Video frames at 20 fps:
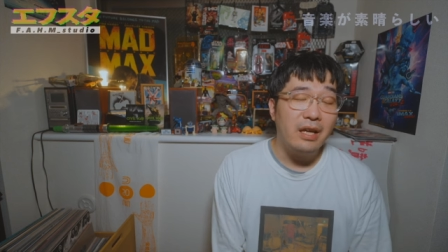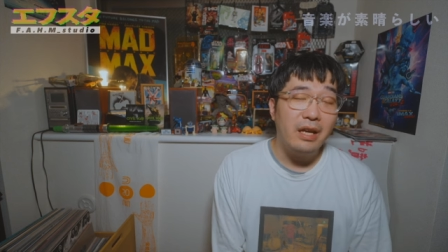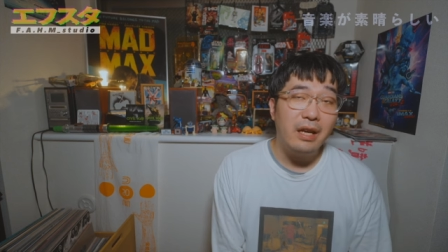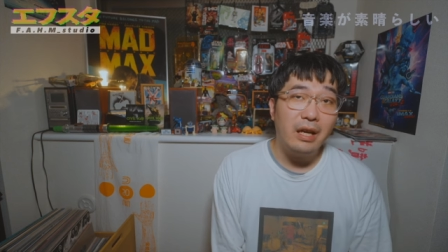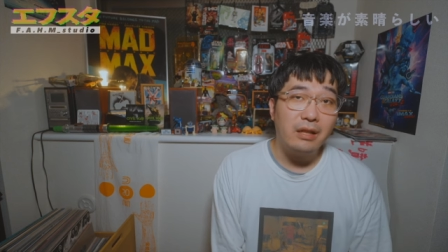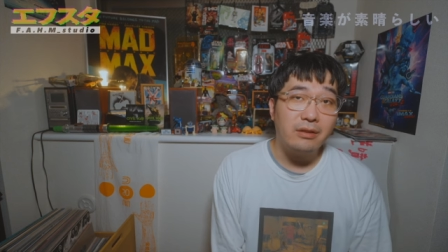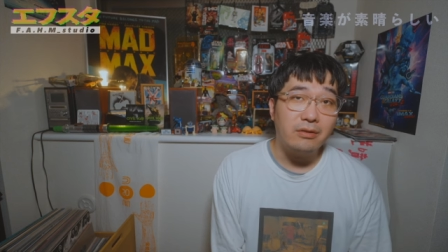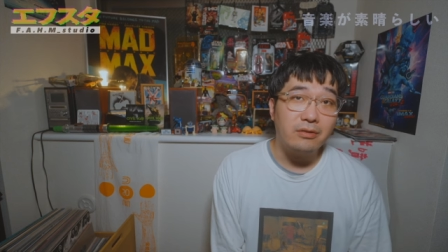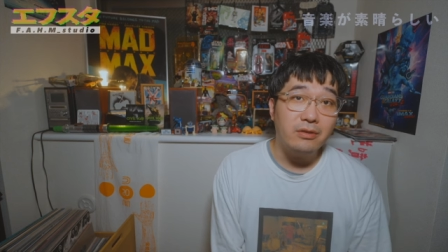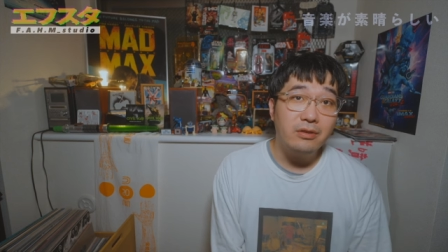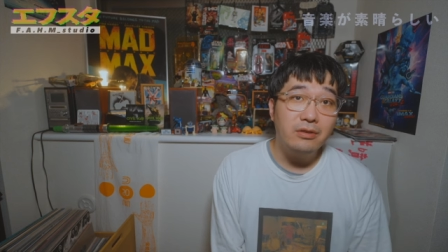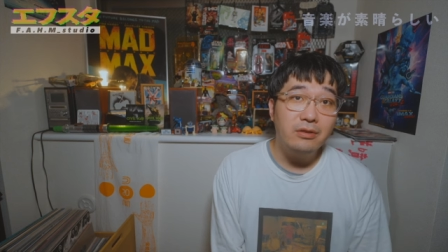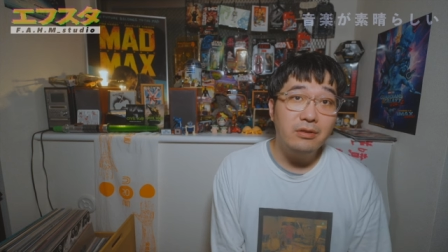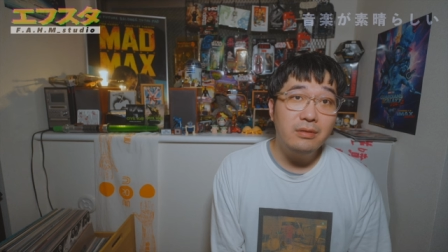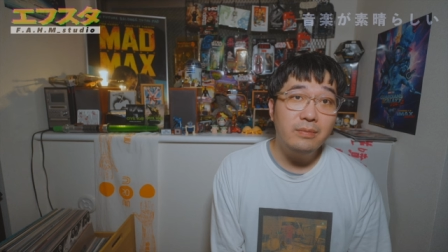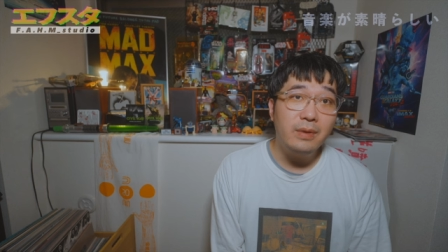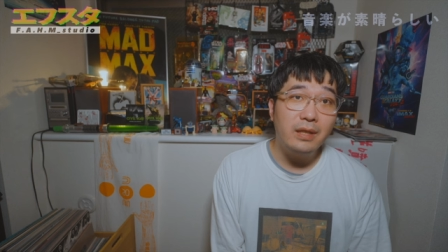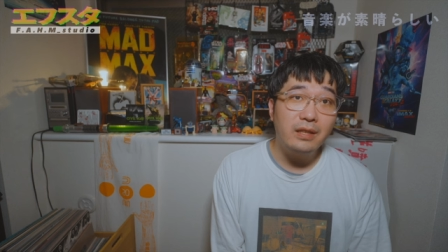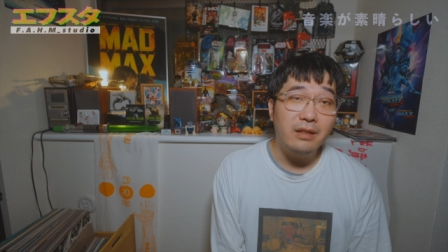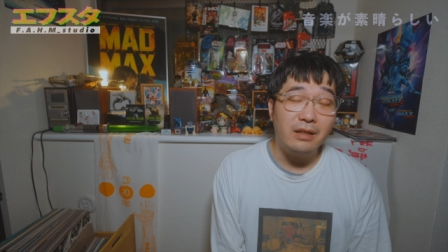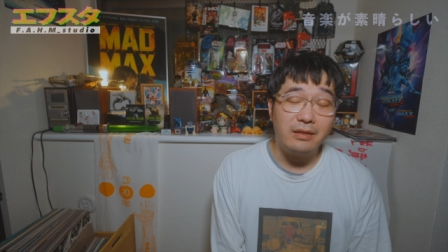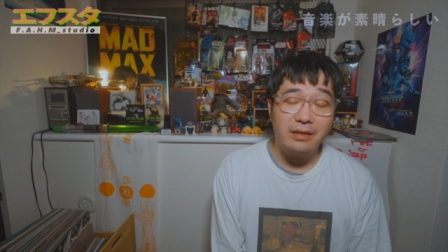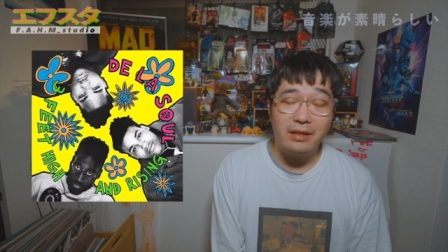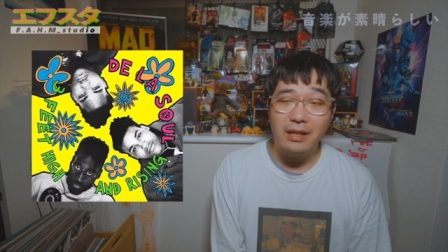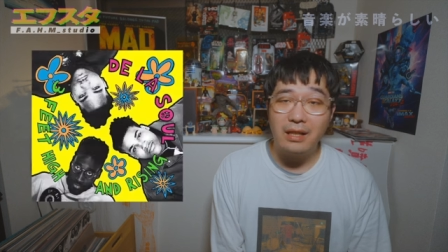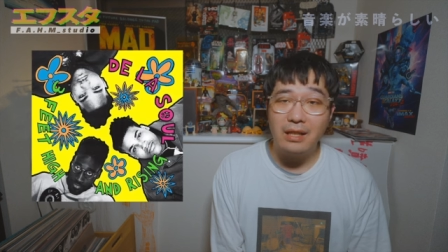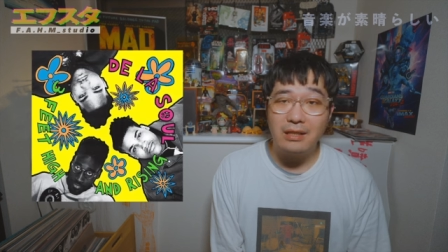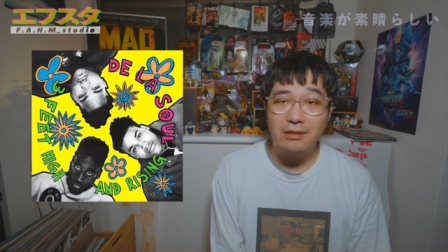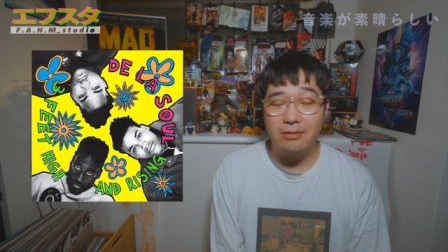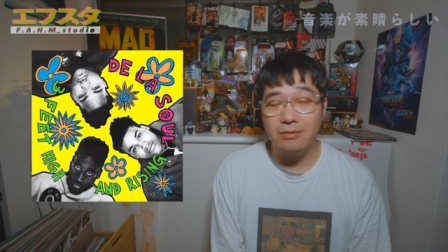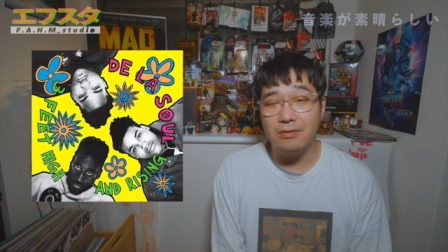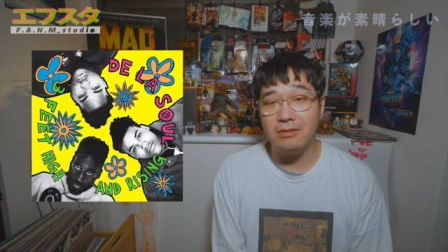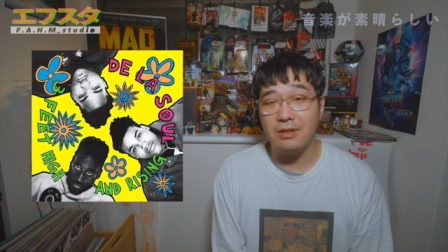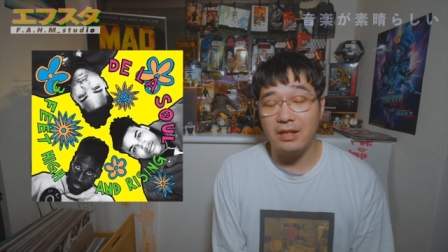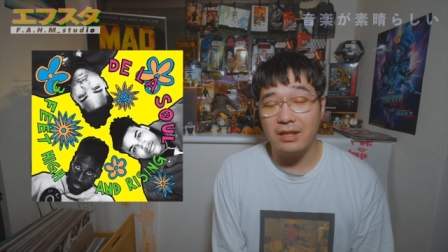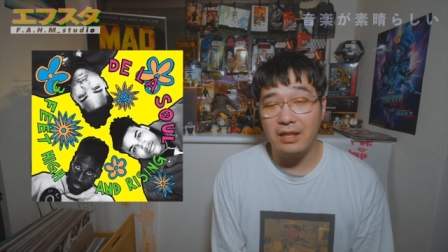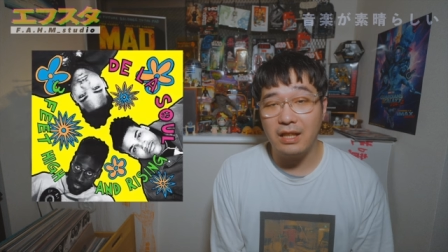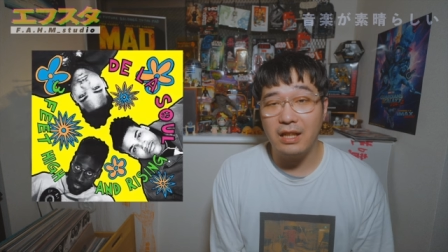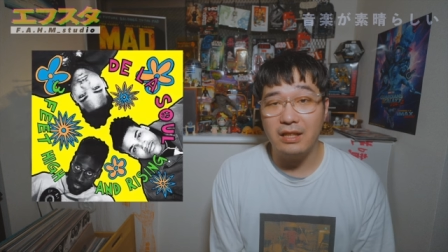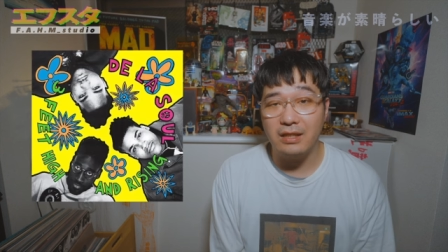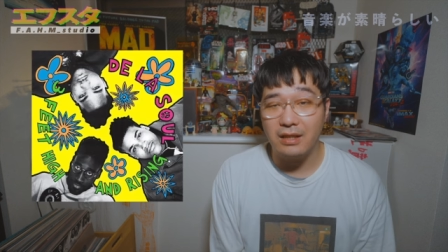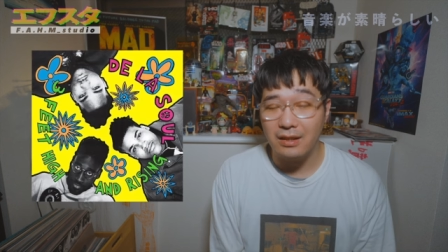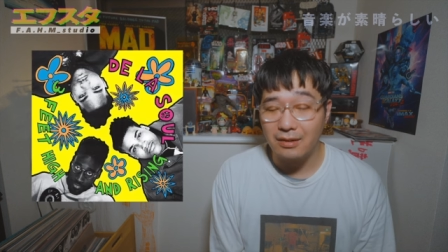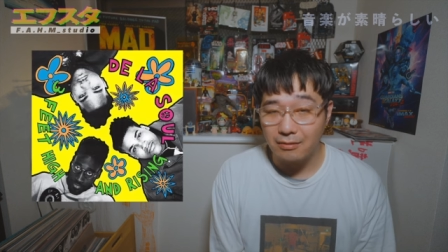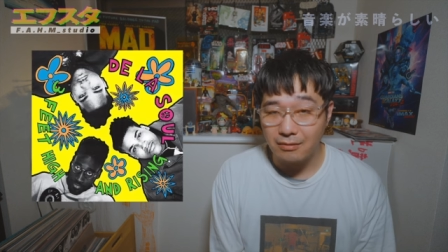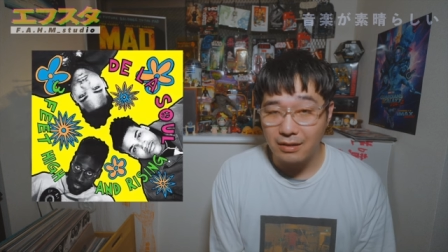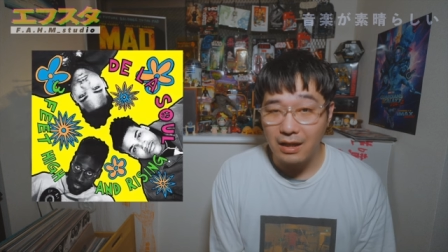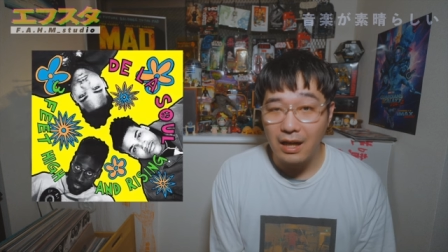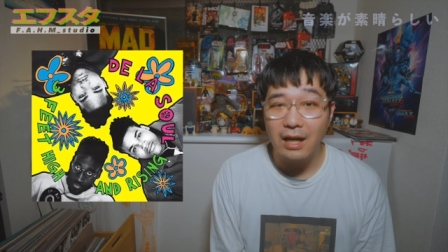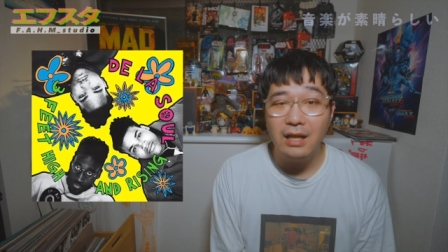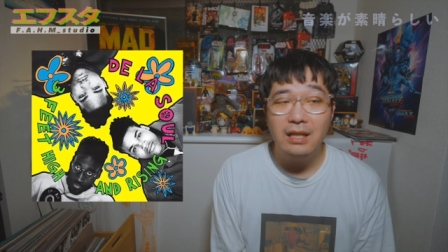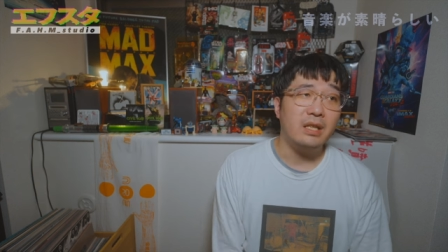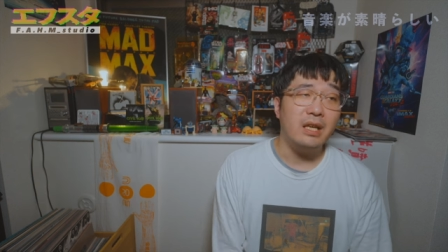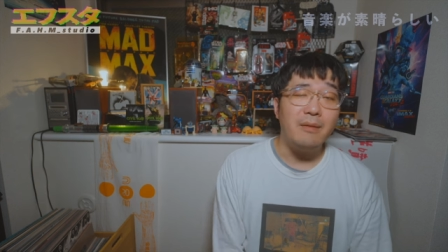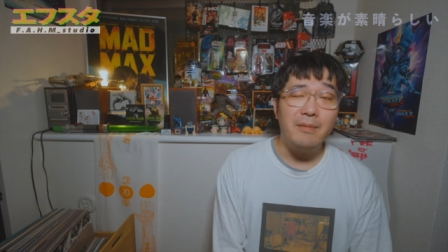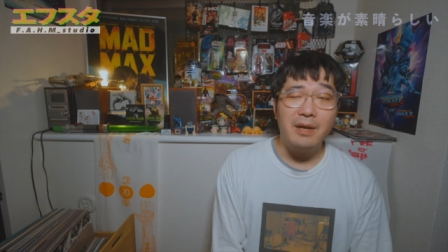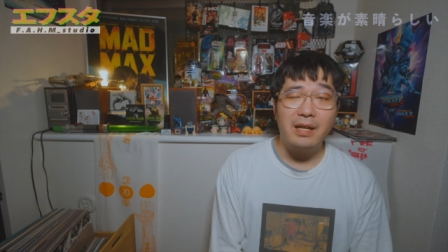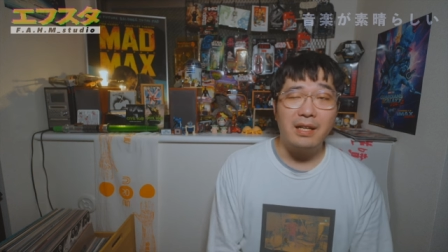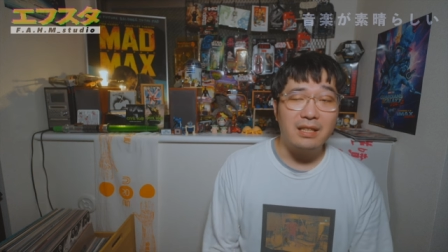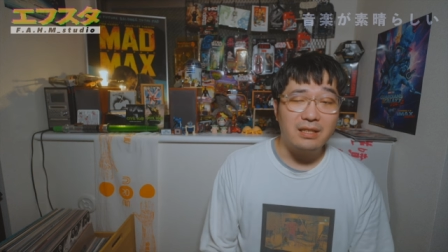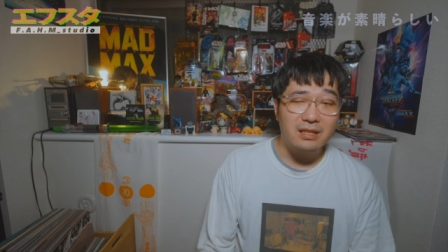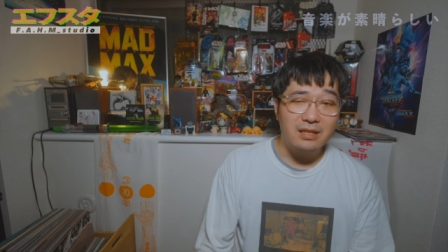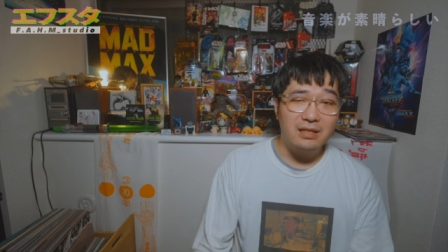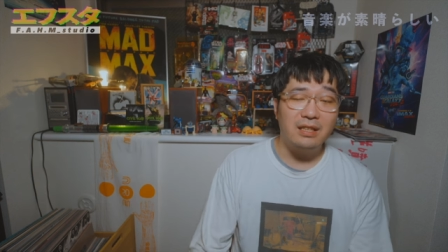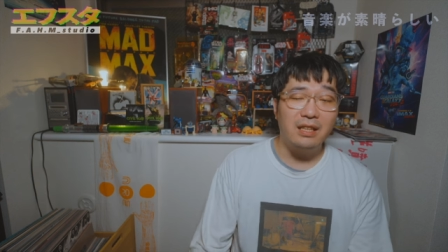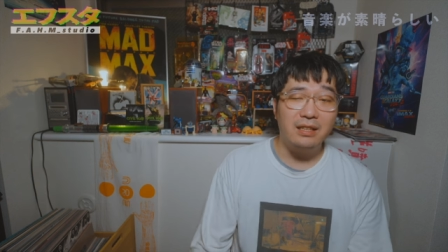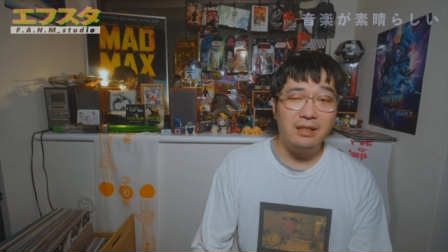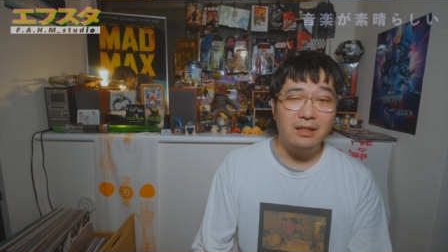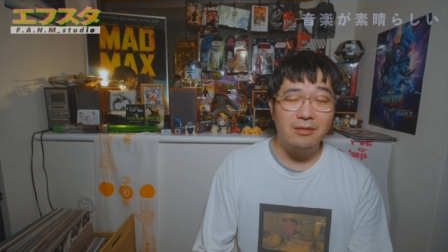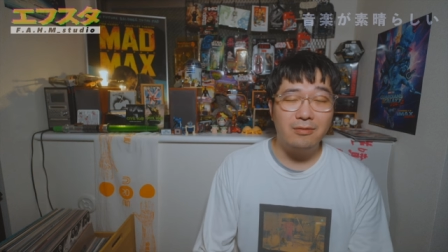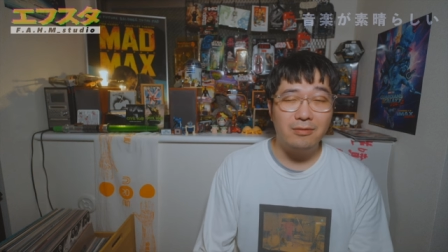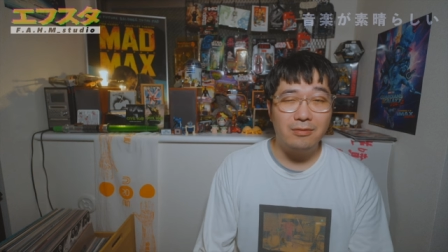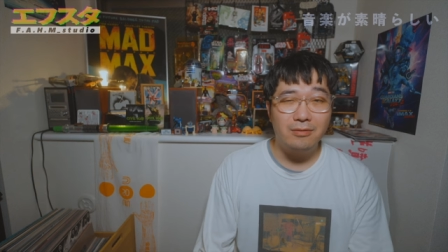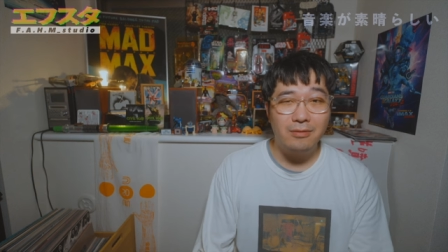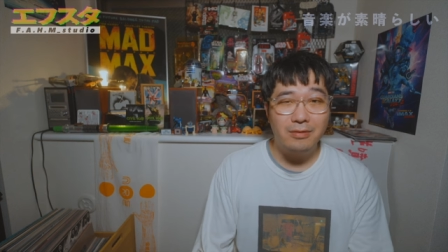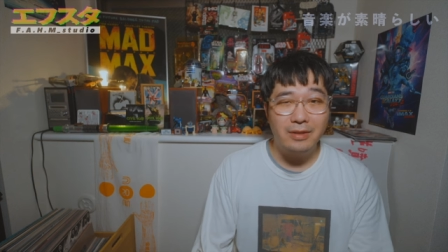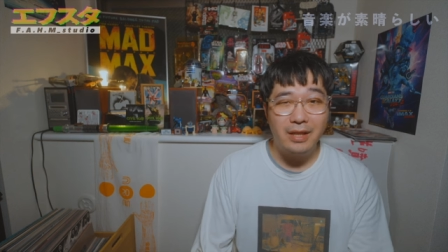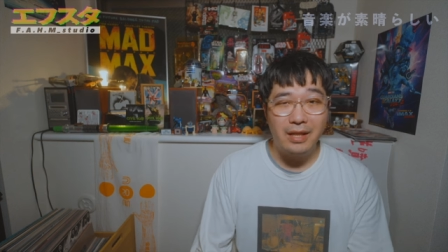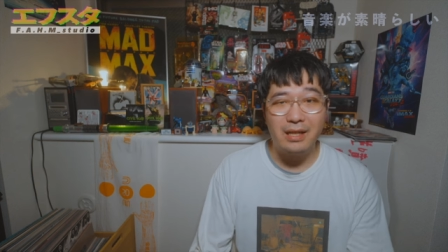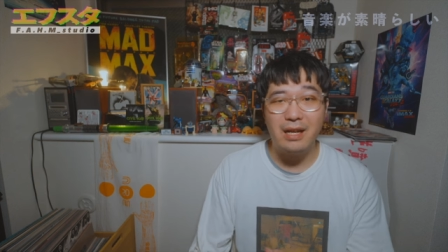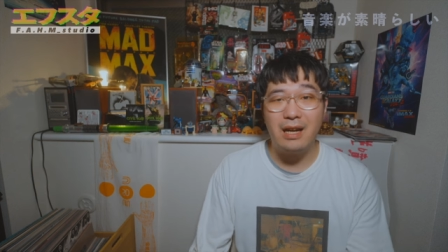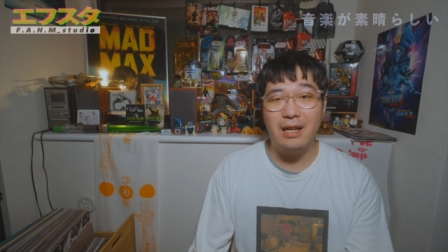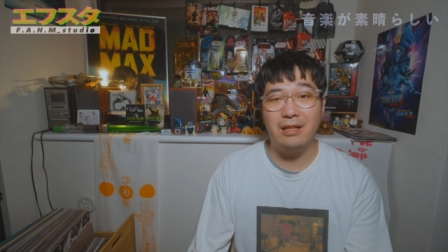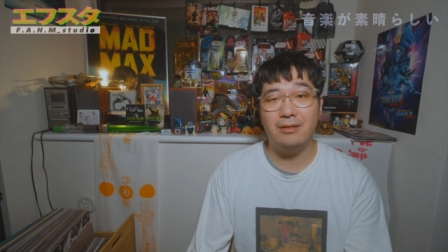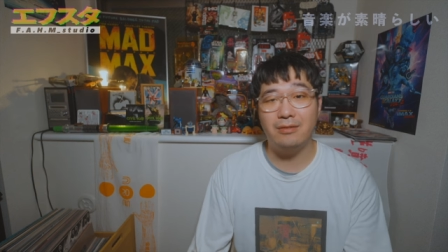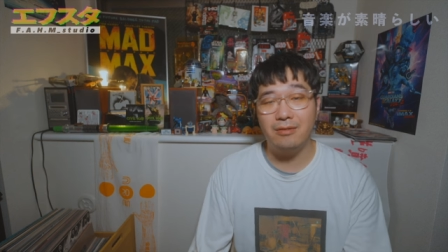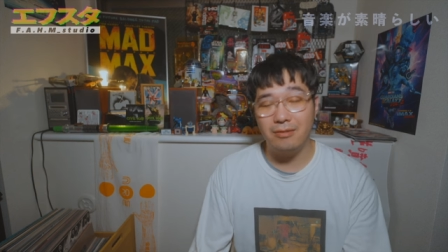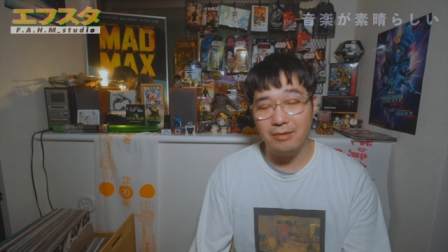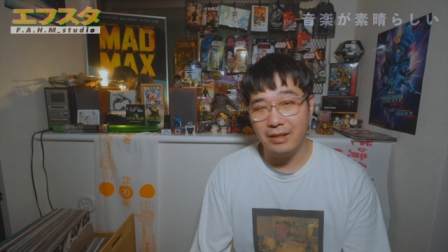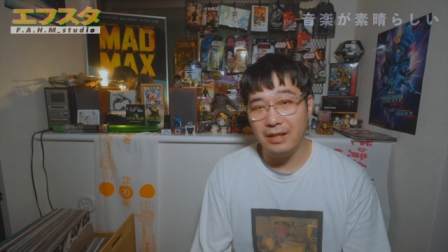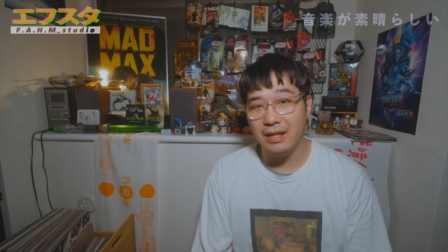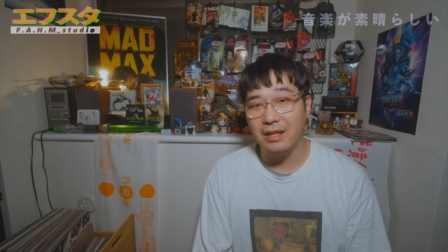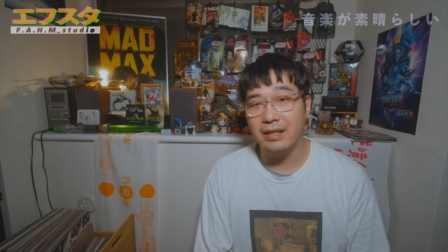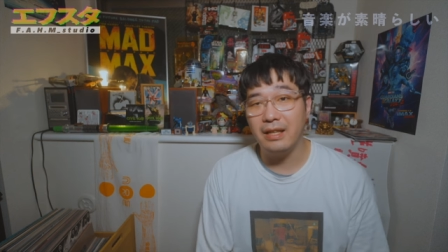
えー、あと中盤ではデラソウルが流れたりとか、山火事になってるところでカントリーが